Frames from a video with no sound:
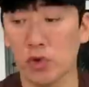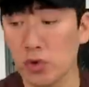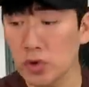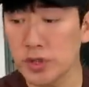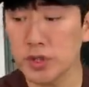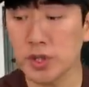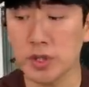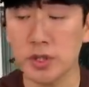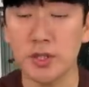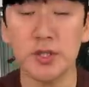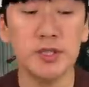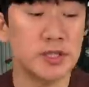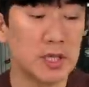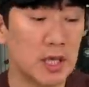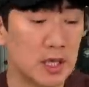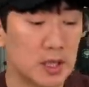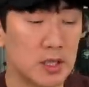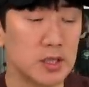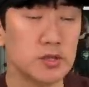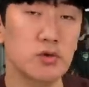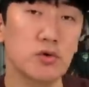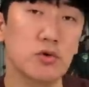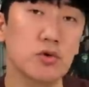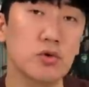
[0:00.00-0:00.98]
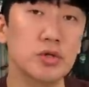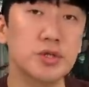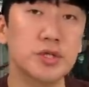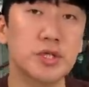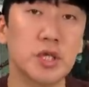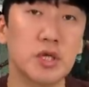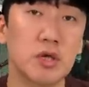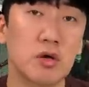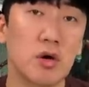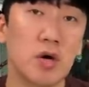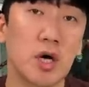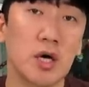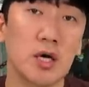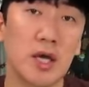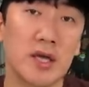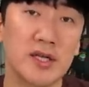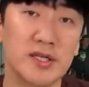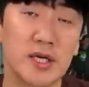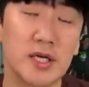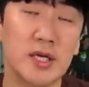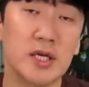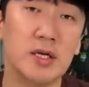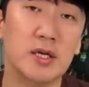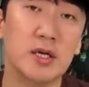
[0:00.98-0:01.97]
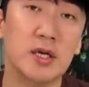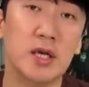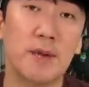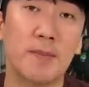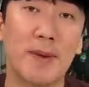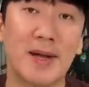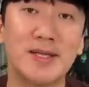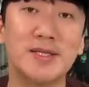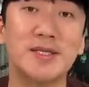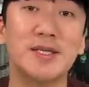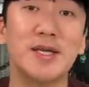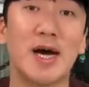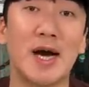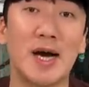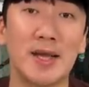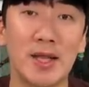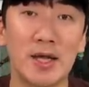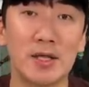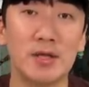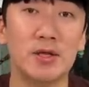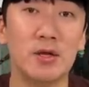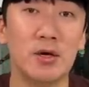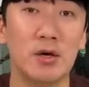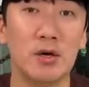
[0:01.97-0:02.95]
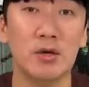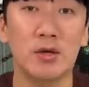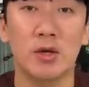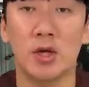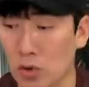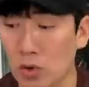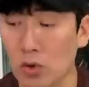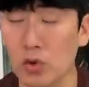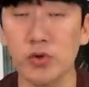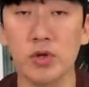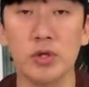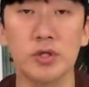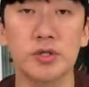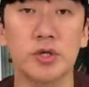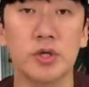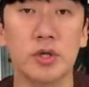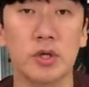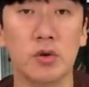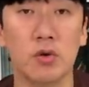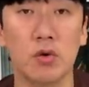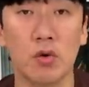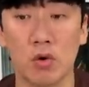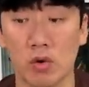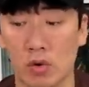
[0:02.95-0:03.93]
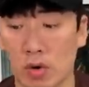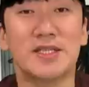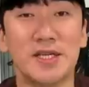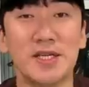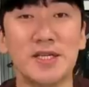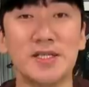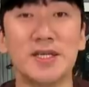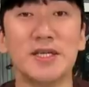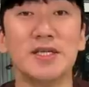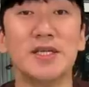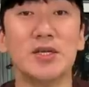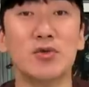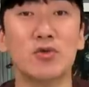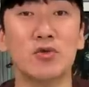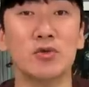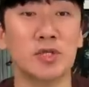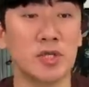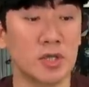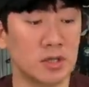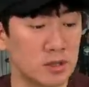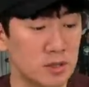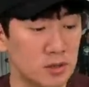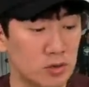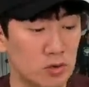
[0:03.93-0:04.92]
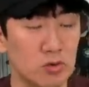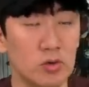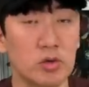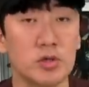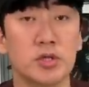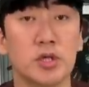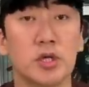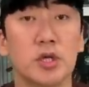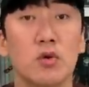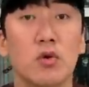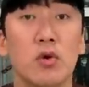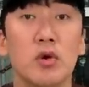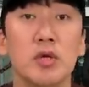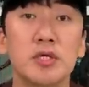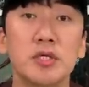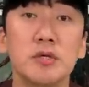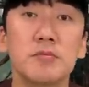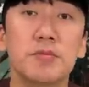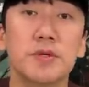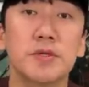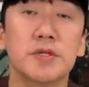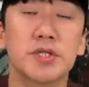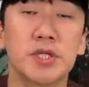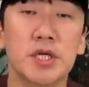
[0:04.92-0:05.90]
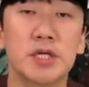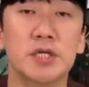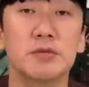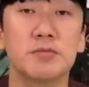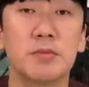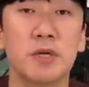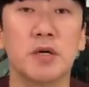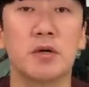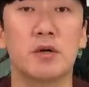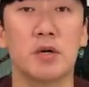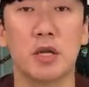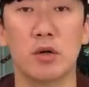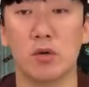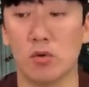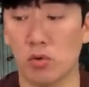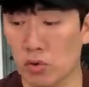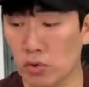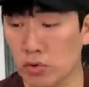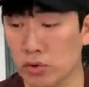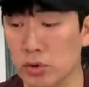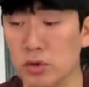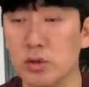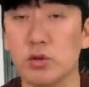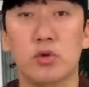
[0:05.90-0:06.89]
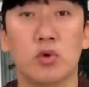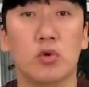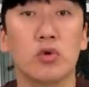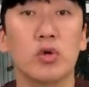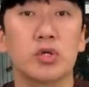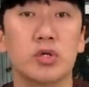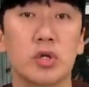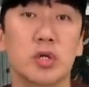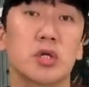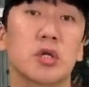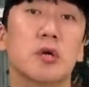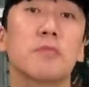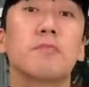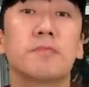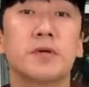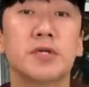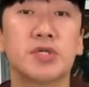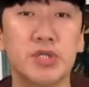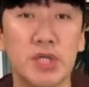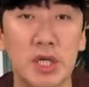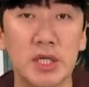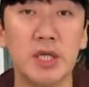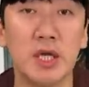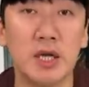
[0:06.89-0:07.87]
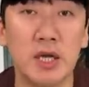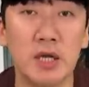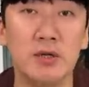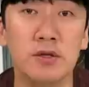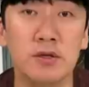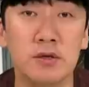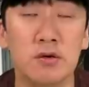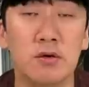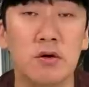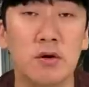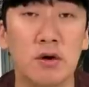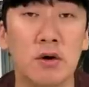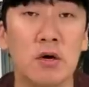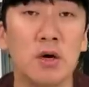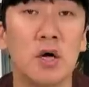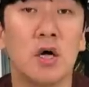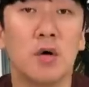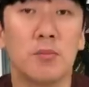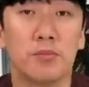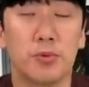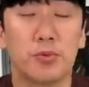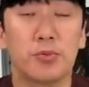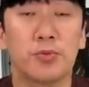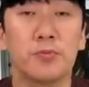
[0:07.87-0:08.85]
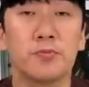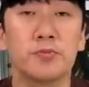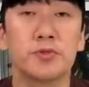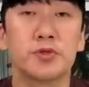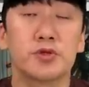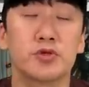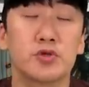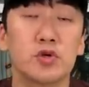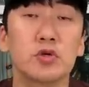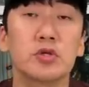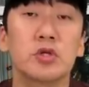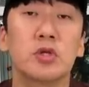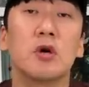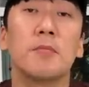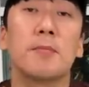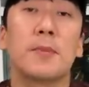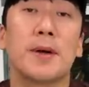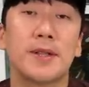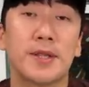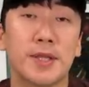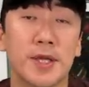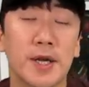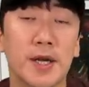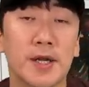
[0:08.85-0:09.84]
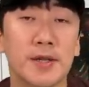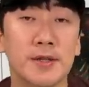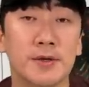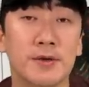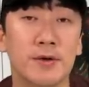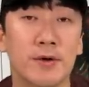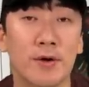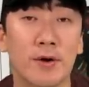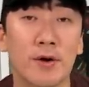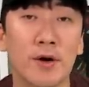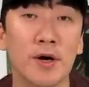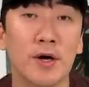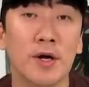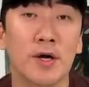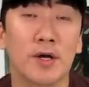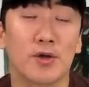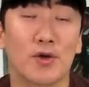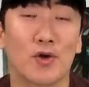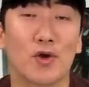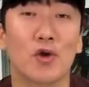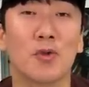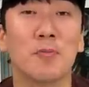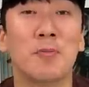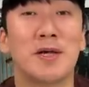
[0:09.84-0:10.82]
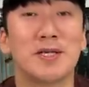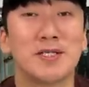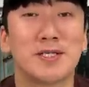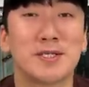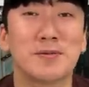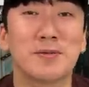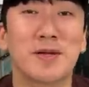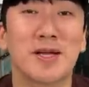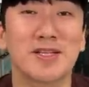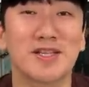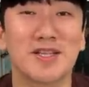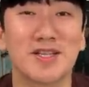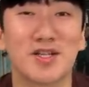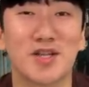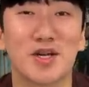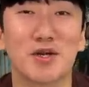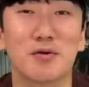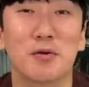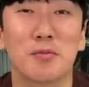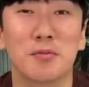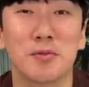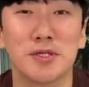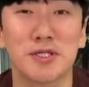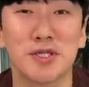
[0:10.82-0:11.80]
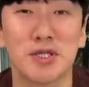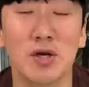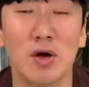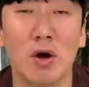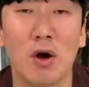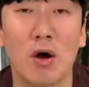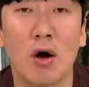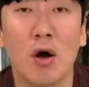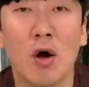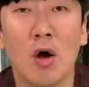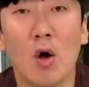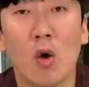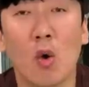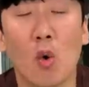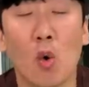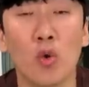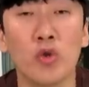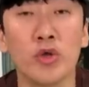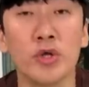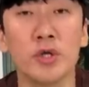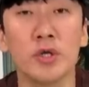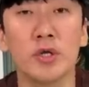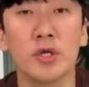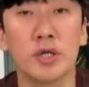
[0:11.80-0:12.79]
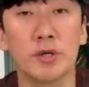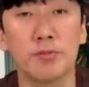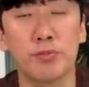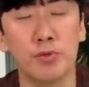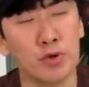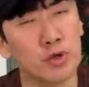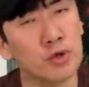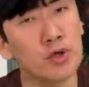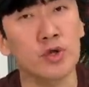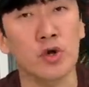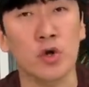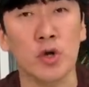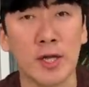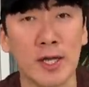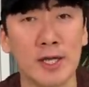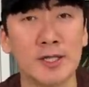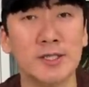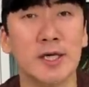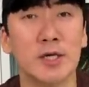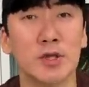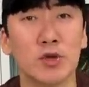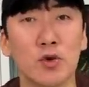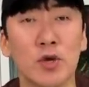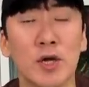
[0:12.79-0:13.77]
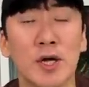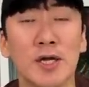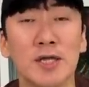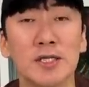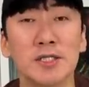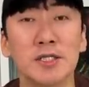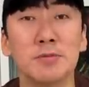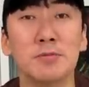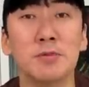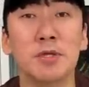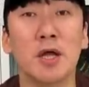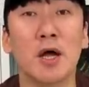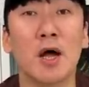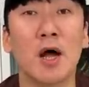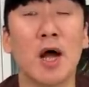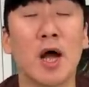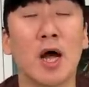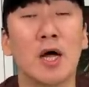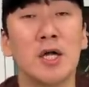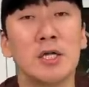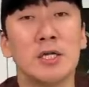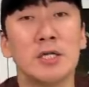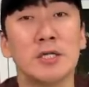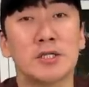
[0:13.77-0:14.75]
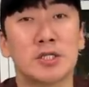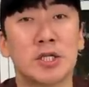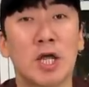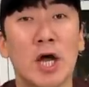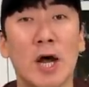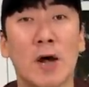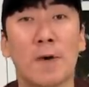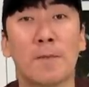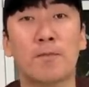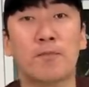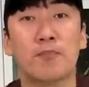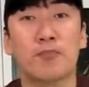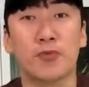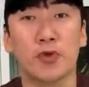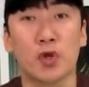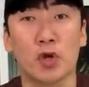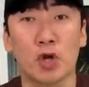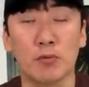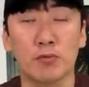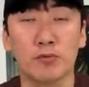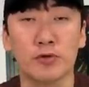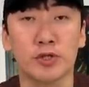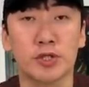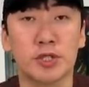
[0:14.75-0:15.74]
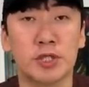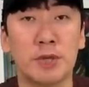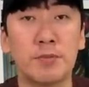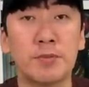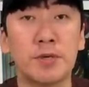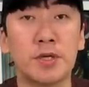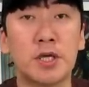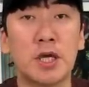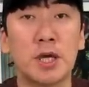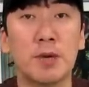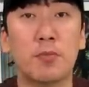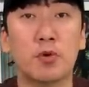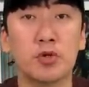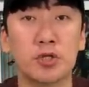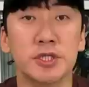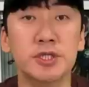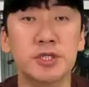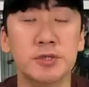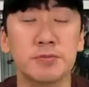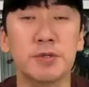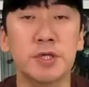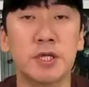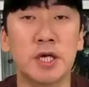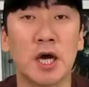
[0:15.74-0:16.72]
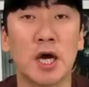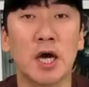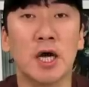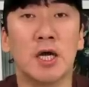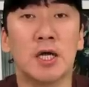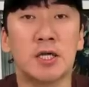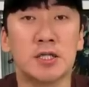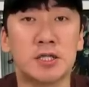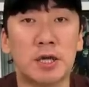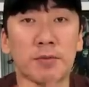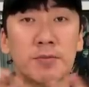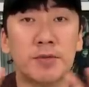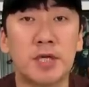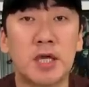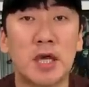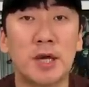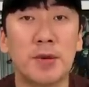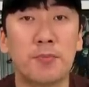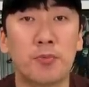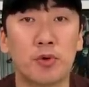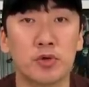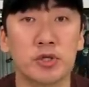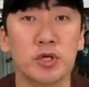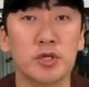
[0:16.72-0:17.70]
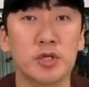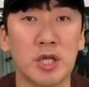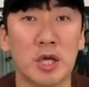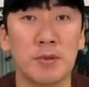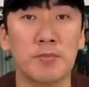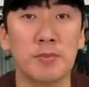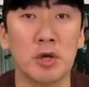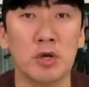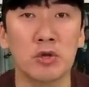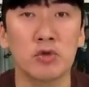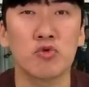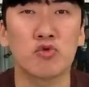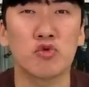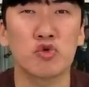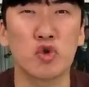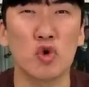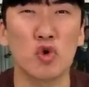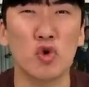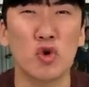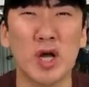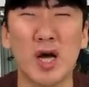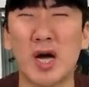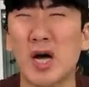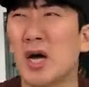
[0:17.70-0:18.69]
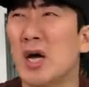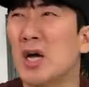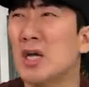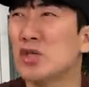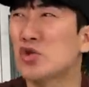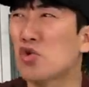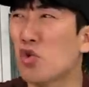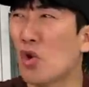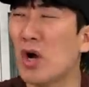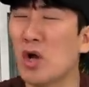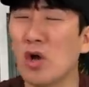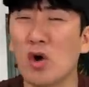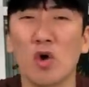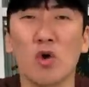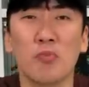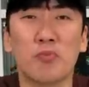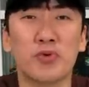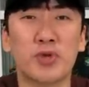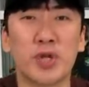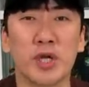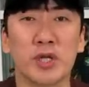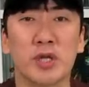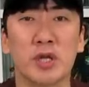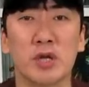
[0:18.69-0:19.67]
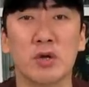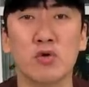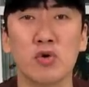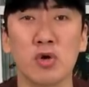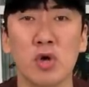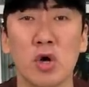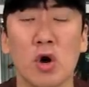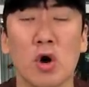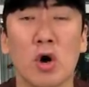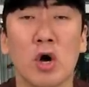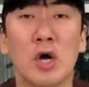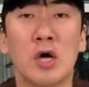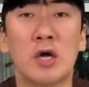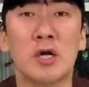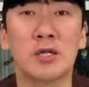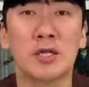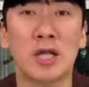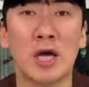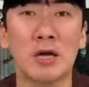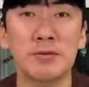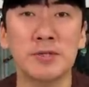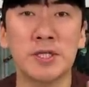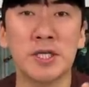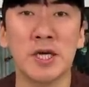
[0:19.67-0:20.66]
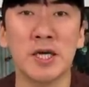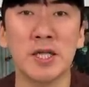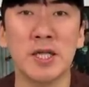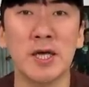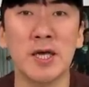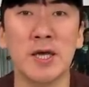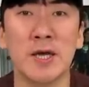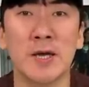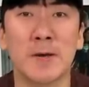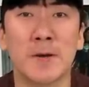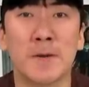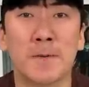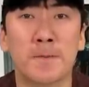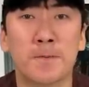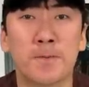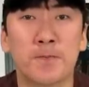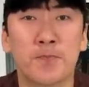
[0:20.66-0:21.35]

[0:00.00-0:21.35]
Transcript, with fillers: 이 녀석은 상대적으로 스티커가 굉장히 그렇게 많지 않았던 그런 녀석이고 실제 자동차는 이 녀석이 훨씬 비싸지만 레고로는 이 녀석이 더 비싸다라는 거 부품 수도 더 많다라는 거 이런 말씀까지 드려오면서 오늘 리뷰는 여기까지 하도록 하겠습니다. 자, 여러분 재밌게 보셨습니까? 재밌게 보셨다면 구독과 좋아요 부탁드리고요. 다음 시간에